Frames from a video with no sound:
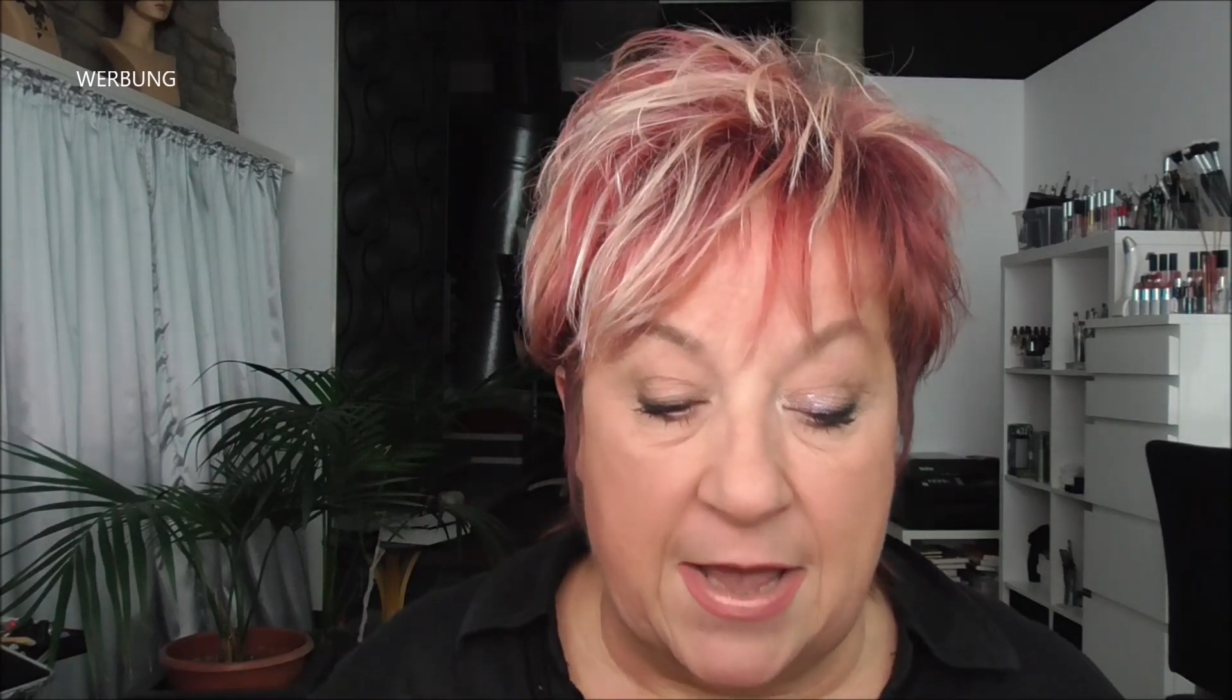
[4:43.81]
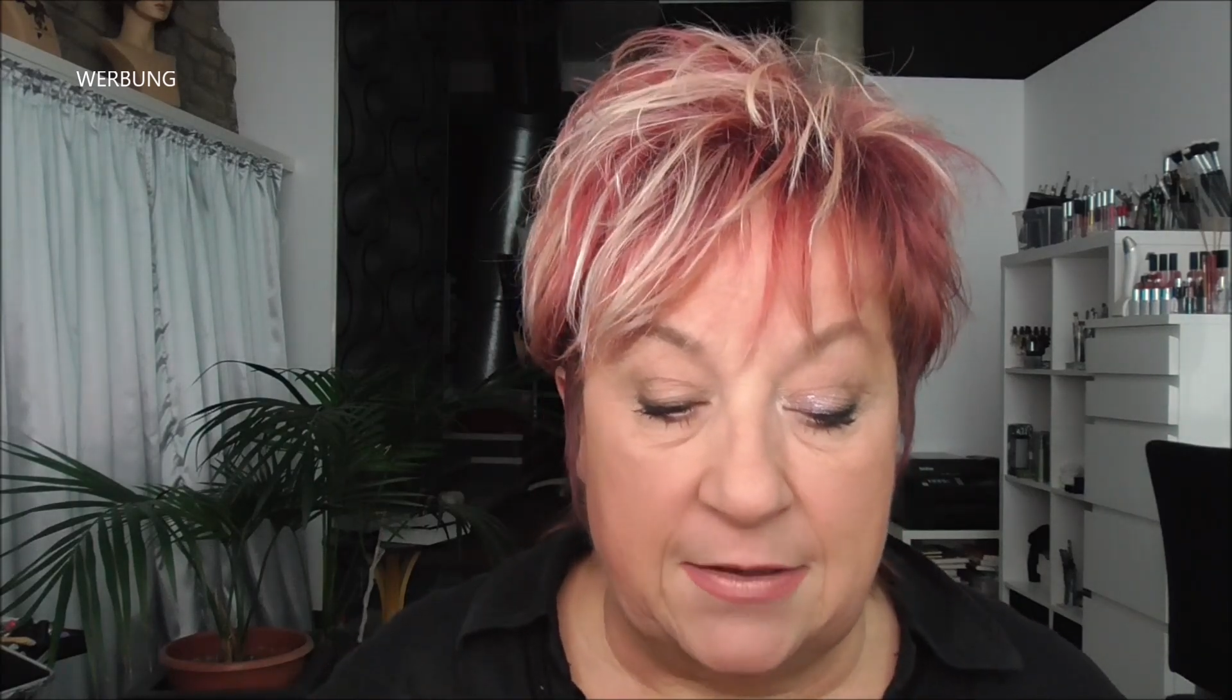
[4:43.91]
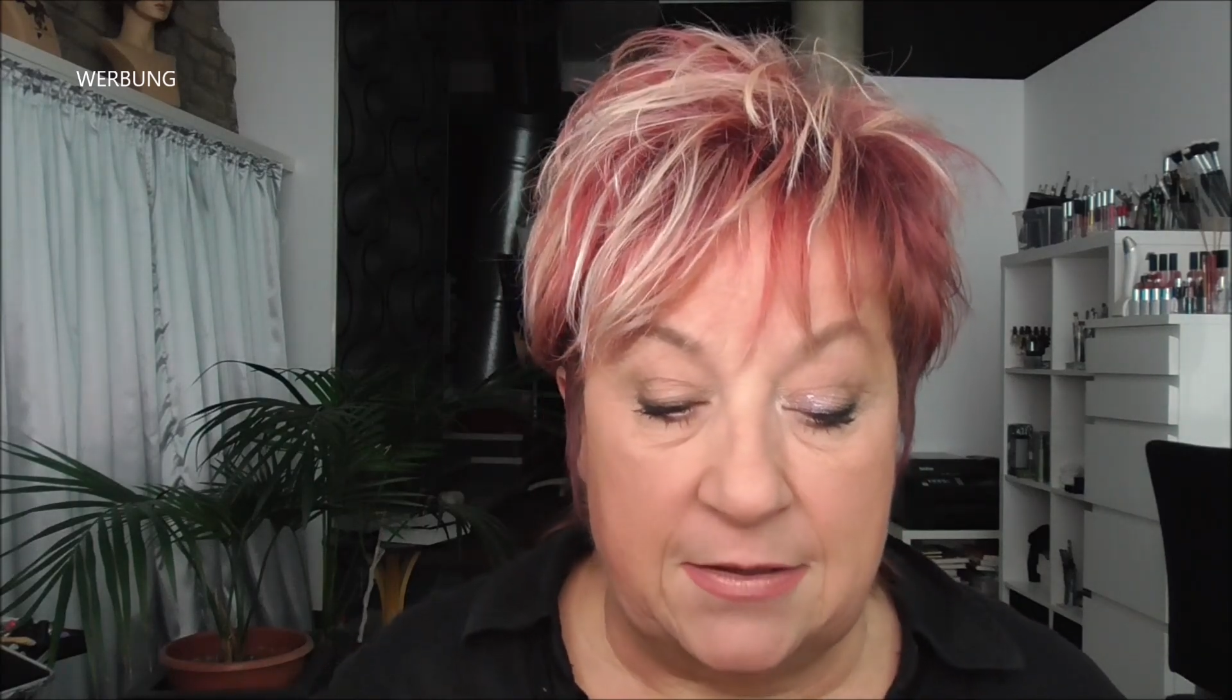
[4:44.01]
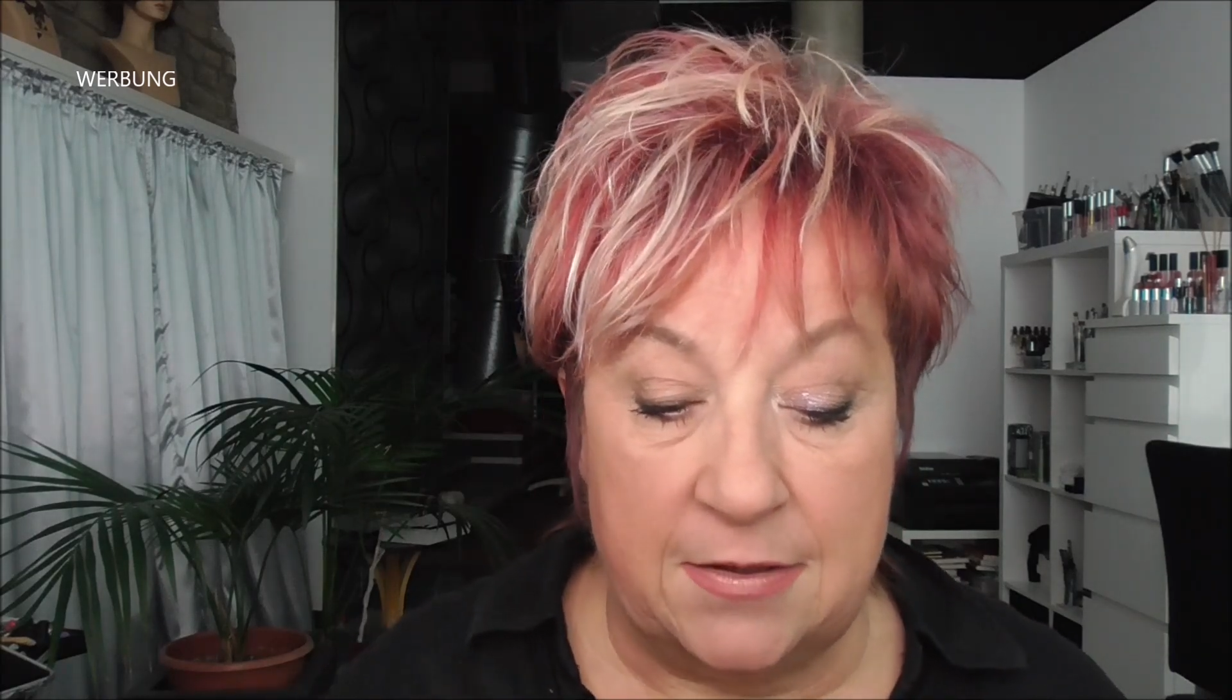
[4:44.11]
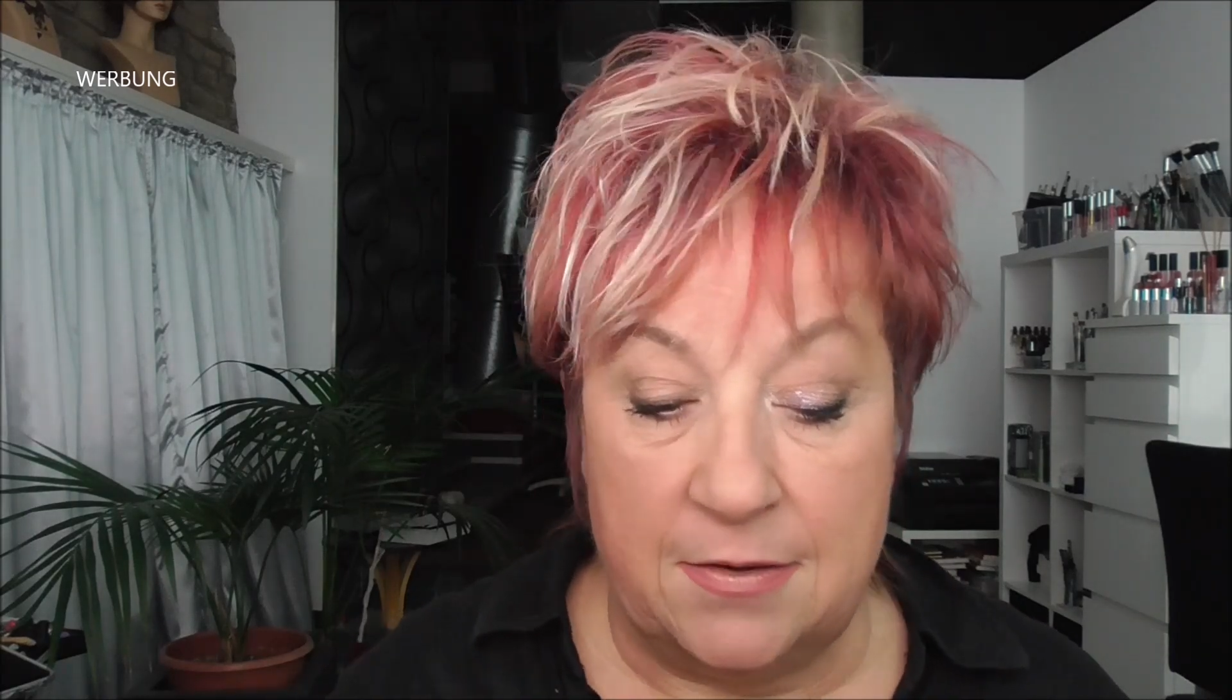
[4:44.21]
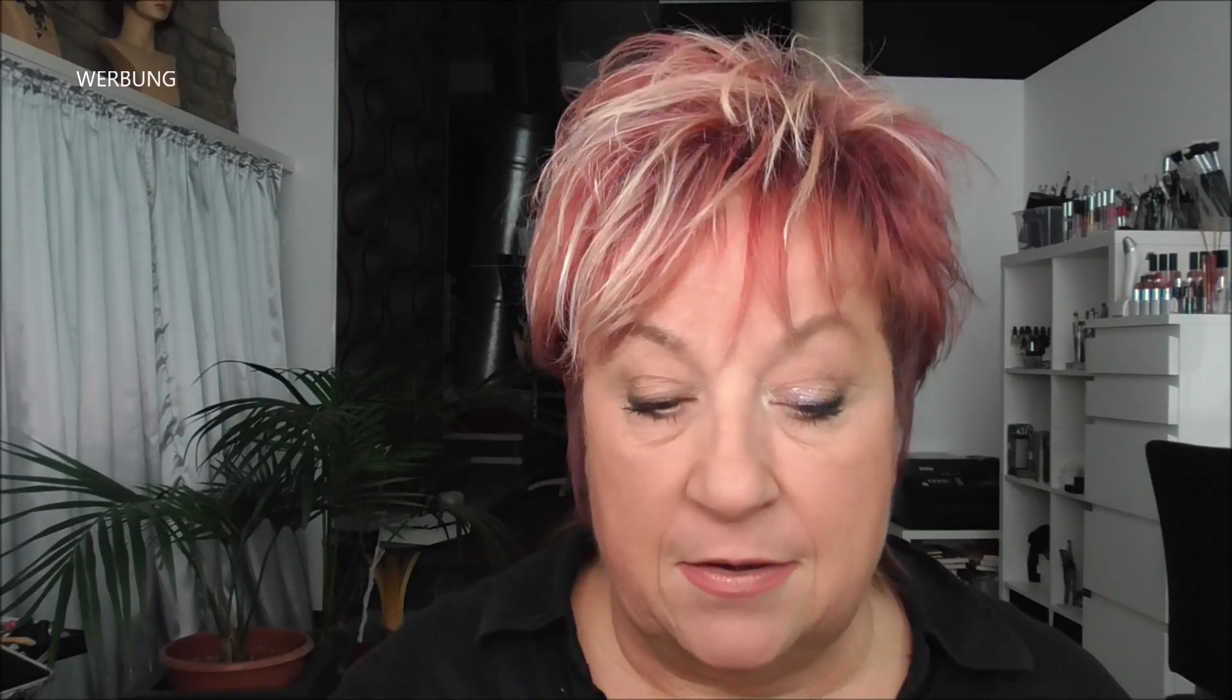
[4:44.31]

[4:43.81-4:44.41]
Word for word: hat,